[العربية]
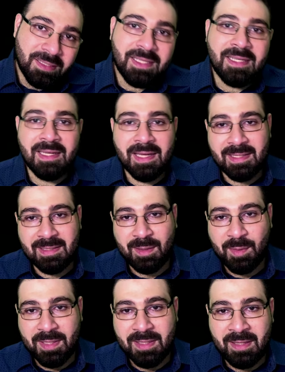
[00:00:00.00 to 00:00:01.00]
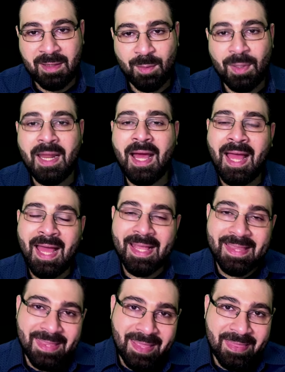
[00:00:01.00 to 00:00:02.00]
إن كذا وكذا ولا
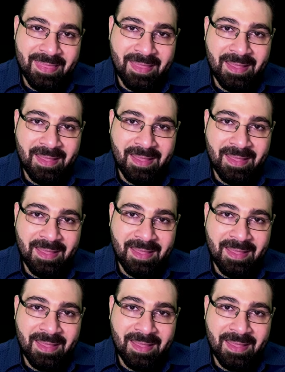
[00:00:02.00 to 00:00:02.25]
حدث